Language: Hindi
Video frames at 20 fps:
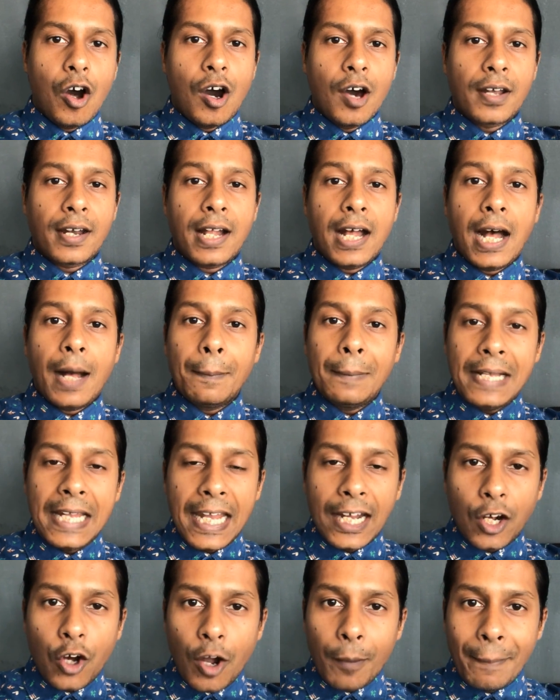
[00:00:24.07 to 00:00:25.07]
और अब
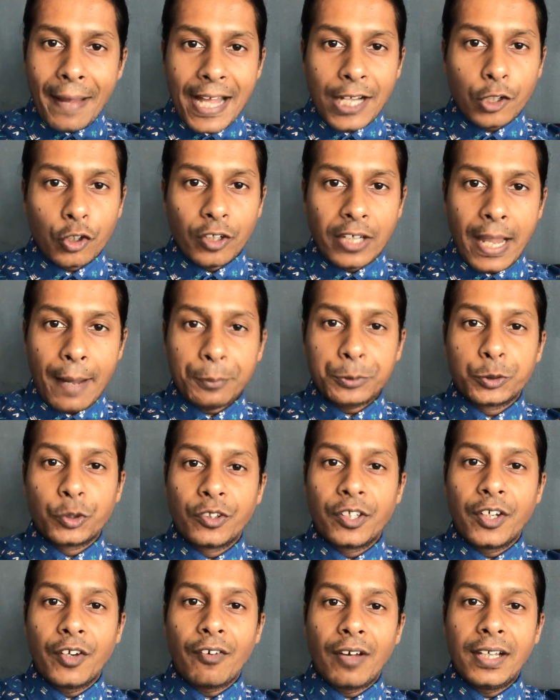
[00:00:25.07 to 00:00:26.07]
एक और बैंक कोलैप्स
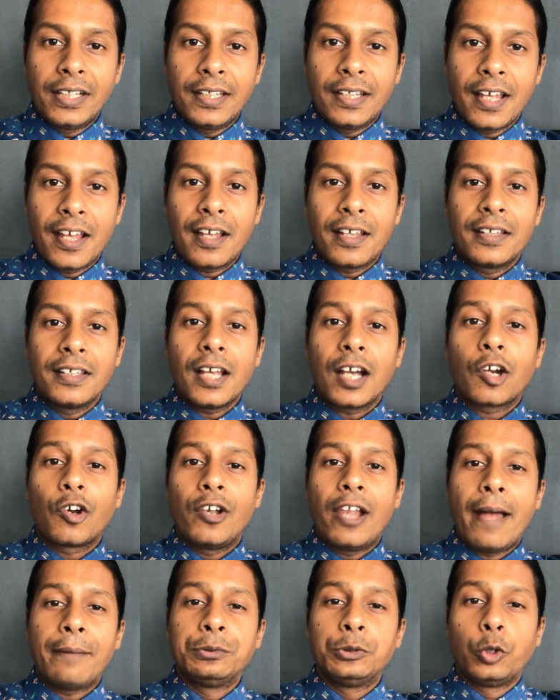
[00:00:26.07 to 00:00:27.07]
होने वाली है या
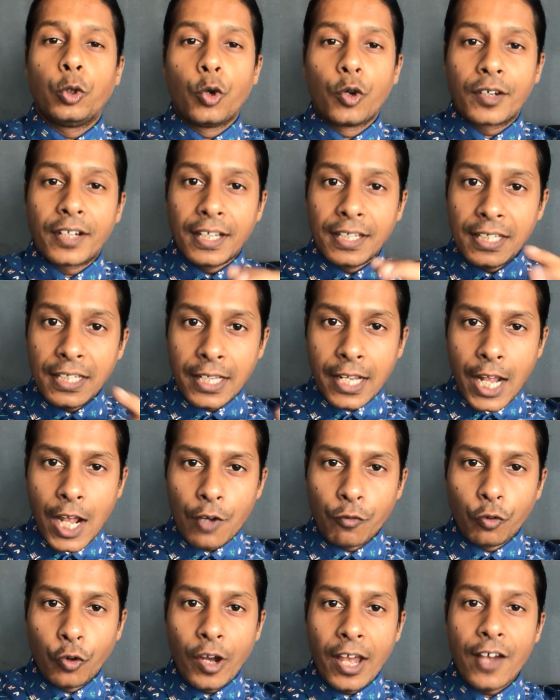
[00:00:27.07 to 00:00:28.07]
कोलैप्स हो रही
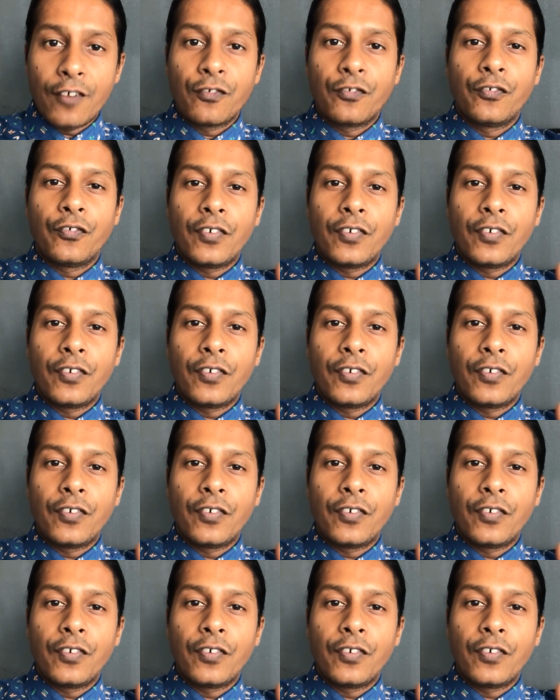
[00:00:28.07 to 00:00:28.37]
है वो है